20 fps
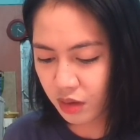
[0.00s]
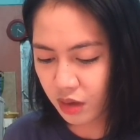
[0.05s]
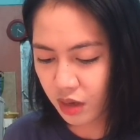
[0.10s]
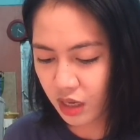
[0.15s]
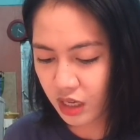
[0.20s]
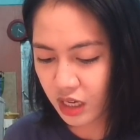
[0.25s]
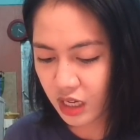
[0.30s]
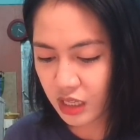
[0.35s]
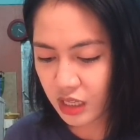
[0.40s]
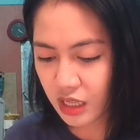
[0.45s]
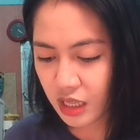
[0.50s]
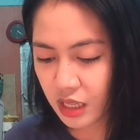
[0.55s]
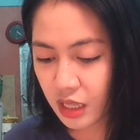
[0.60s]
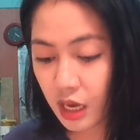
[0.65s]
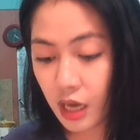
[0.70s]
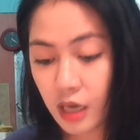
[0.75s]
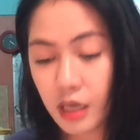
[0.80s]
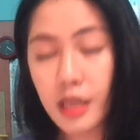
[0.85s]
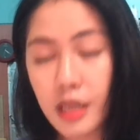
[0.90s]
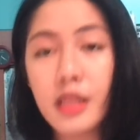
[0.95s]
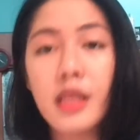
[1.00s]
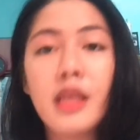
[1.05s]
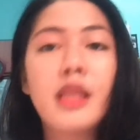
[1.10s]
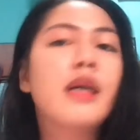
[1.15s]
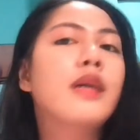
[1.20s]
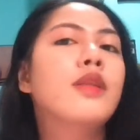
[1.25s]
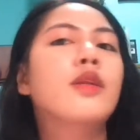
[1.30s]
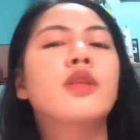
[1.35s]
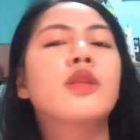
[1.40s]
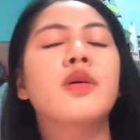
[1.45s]
Ang ganda na, ang ganda na
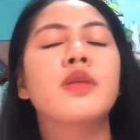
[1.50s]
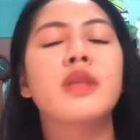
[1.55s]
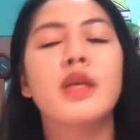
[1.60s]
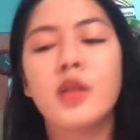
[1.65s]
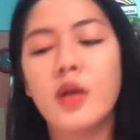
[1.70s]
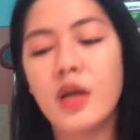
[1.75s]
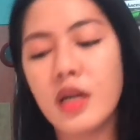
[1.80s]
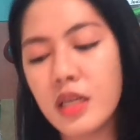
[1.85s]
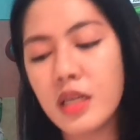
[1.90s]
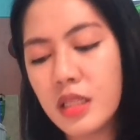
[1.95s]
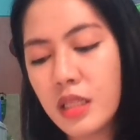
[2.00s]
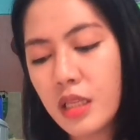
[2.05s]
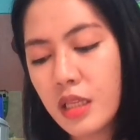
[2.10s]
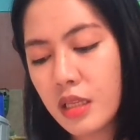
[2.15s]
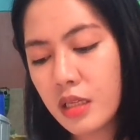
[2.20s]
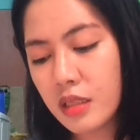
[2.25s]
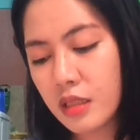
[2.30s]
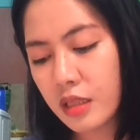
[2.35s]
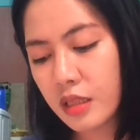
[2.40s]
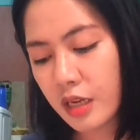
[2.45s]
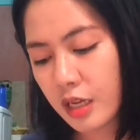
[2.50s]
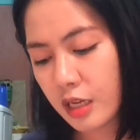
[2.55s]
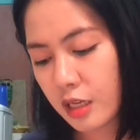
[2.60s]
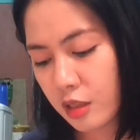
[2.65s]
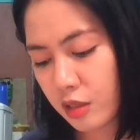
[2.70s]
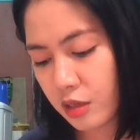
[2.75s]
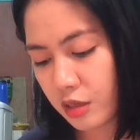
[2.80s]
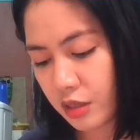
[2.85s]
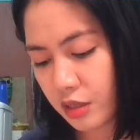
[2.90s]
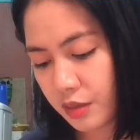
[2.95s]
ano, tong neto, ang ganda ng
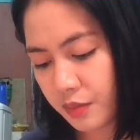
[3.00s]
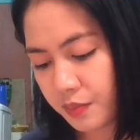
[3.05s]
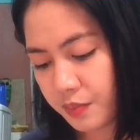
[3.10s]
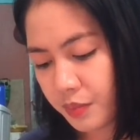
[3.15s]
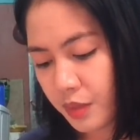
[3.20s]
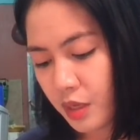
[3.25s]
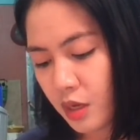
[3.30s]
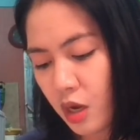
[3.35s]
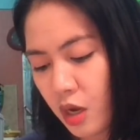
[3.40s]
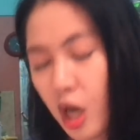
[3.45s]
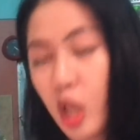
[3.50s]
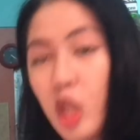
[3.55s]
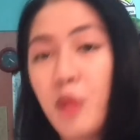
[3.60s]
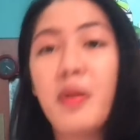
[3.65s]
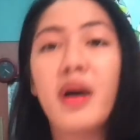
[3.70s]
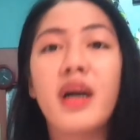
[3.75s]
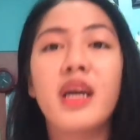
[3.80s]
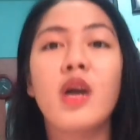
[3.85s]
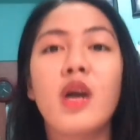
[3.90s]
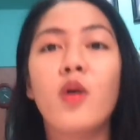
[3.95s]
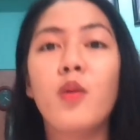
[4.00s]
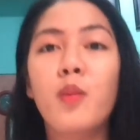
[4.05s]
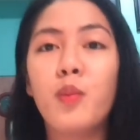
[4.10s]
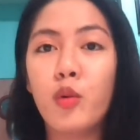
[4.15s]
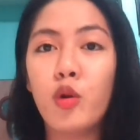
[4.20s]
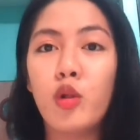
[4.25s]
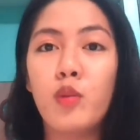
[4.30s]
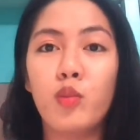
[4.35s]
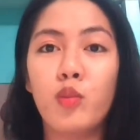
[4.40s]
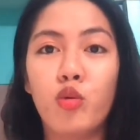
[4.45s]
trailer ano pa kaya kung
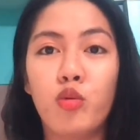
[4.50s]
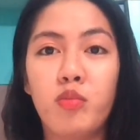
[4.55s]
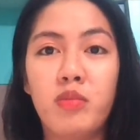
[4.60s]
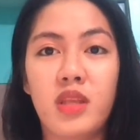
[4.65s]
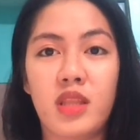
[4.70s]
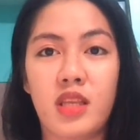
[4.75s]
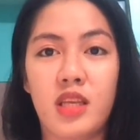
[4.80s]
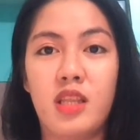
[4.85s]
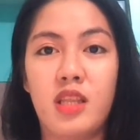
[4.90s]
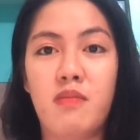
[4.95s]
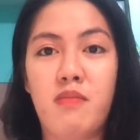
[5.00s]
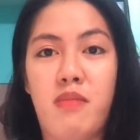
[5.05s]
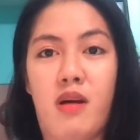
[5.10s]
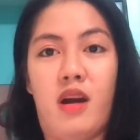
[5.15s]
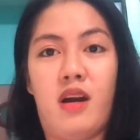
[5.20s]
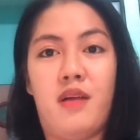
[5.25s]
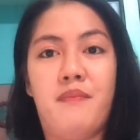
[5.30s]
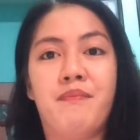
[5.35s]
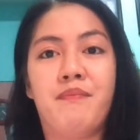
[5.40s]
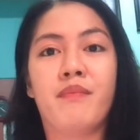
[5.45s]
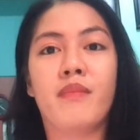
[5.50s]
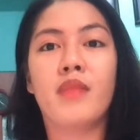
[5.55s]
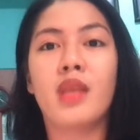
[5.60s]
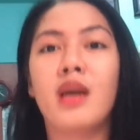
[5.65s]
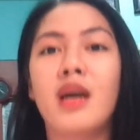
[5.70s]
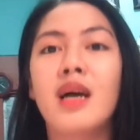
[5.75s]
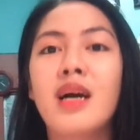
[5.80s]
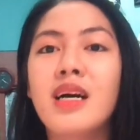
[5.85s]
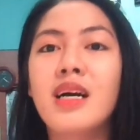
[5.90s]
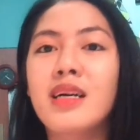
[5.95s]
full movie na, 'di ba?
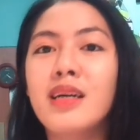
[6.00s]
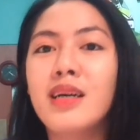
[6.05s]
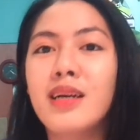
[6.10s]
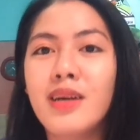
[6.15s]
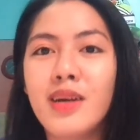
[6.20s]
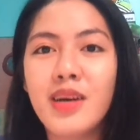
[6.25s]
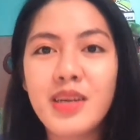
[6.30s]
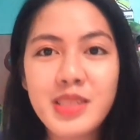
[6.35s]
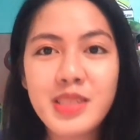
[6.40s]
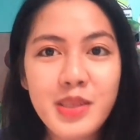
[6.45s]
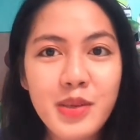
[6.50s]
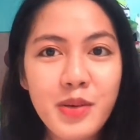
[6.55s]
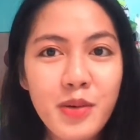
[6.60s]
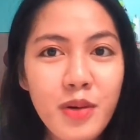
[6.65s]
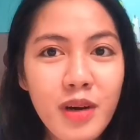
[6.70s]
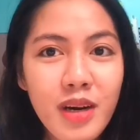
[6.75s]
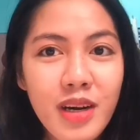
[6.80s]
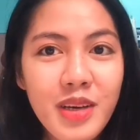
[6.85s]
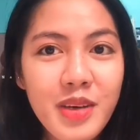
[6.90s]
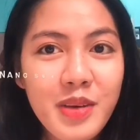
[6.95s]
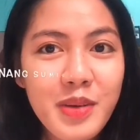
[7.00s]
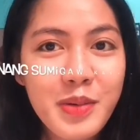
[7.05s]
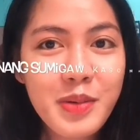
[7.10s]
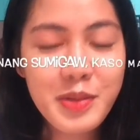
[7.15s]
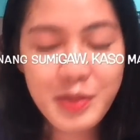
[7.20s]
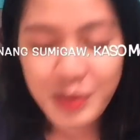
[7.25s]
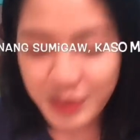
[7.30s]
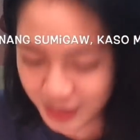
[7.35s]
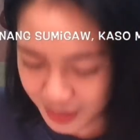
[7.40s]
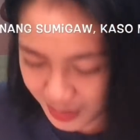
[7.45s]
Ah, so
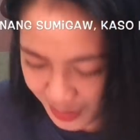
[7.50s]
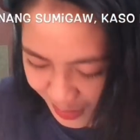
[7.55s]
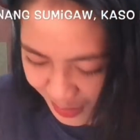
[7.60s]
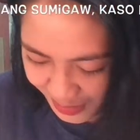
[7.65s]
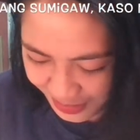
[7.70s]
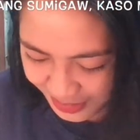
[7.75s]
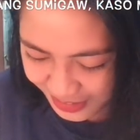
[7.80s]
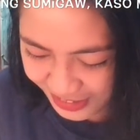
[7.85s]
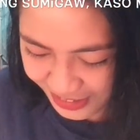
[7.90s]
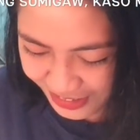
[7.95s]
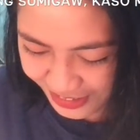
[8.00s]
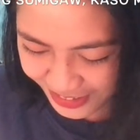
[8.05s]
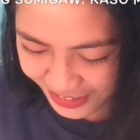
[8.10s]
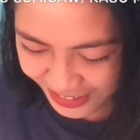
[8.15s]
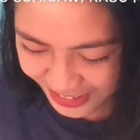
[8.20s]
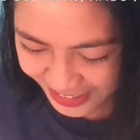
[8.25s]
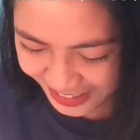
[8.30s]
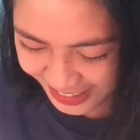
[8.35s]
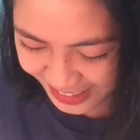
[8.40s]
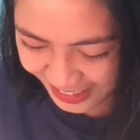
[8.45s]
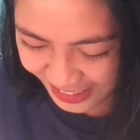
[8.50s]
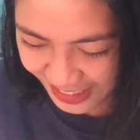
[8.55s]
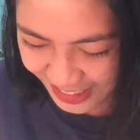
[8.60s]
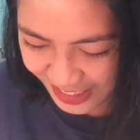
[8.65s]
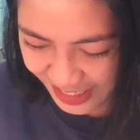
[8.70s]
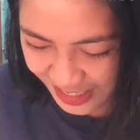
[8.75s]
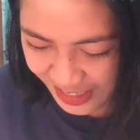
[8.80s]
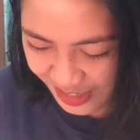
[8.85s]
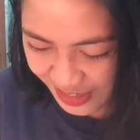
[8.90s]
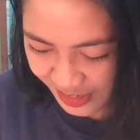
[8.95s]
ayun, ano,
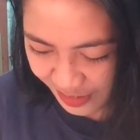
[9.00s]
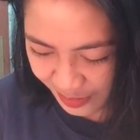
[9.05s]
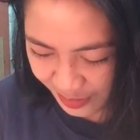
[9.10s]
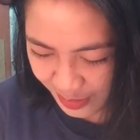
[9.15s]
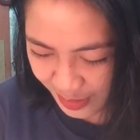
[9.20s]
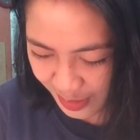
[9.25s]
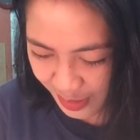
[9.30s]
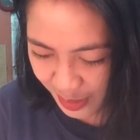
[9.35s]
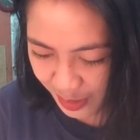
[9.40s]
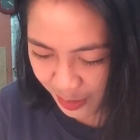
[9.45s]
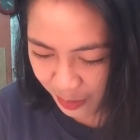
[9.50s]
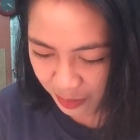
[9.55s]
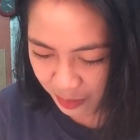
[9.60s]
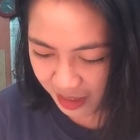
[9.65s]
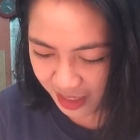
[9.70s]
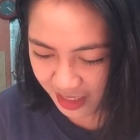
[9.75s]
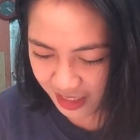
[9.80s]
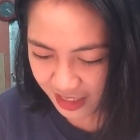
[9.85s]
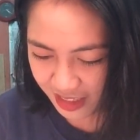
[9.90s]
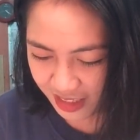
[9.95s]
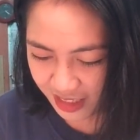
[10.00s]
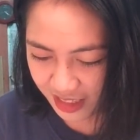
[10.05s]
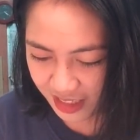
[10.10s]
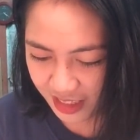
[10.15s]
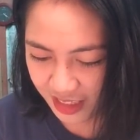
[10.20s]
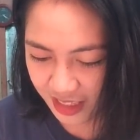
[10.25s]
inikilig ako na ewan.